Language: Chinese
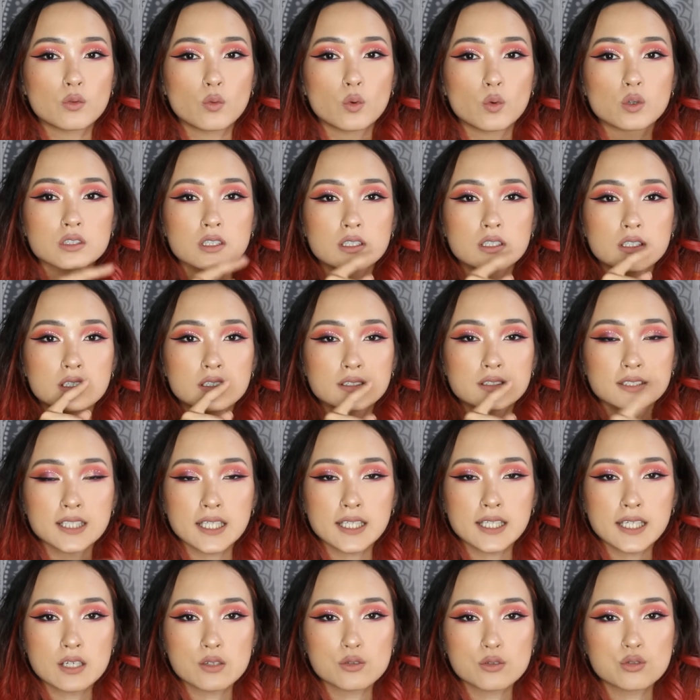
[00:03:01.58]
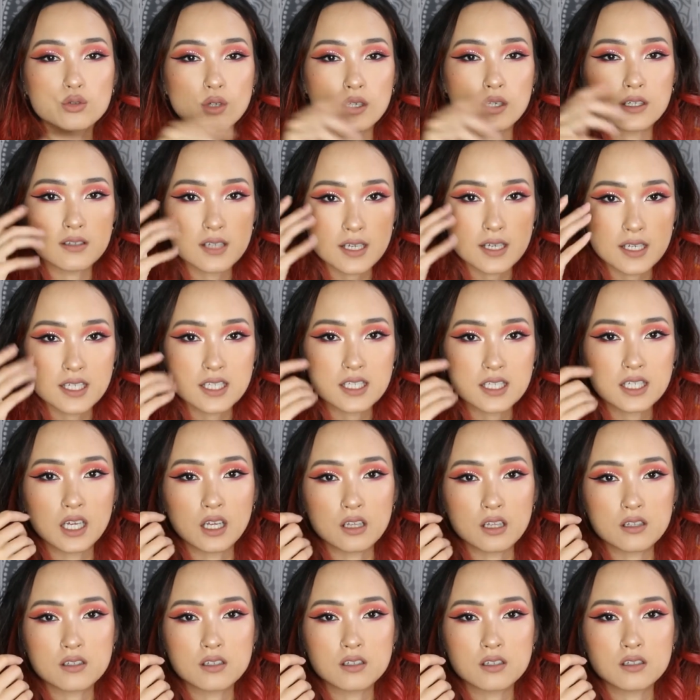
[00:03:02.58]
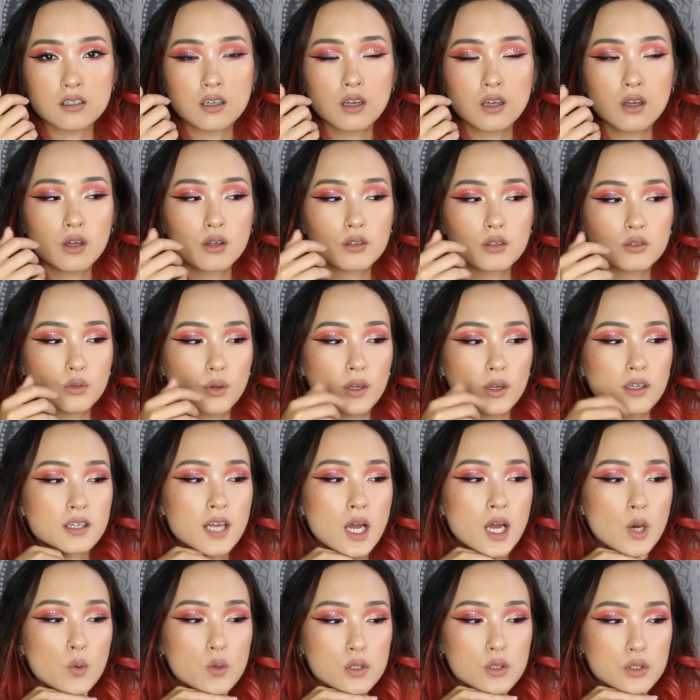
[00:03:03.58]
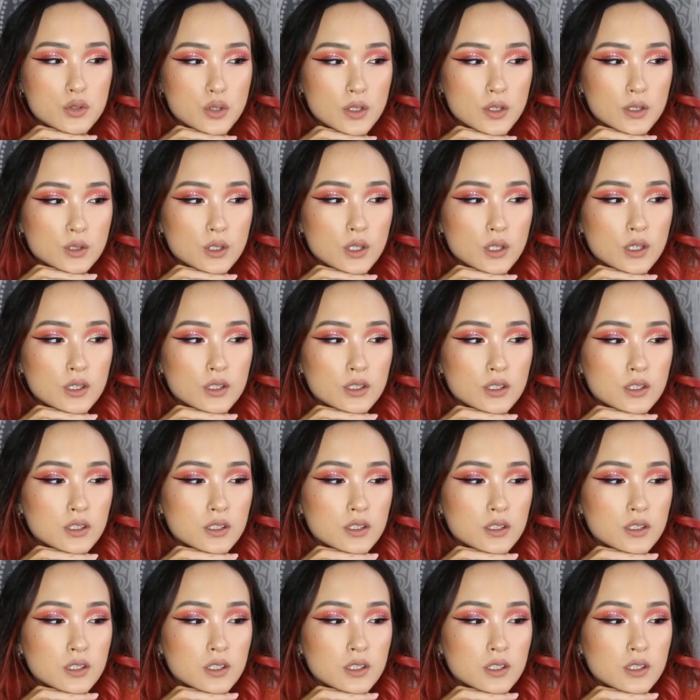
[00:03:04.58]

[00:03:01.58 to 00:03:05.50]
我的洁颜水再卸一次。对，那我觉得。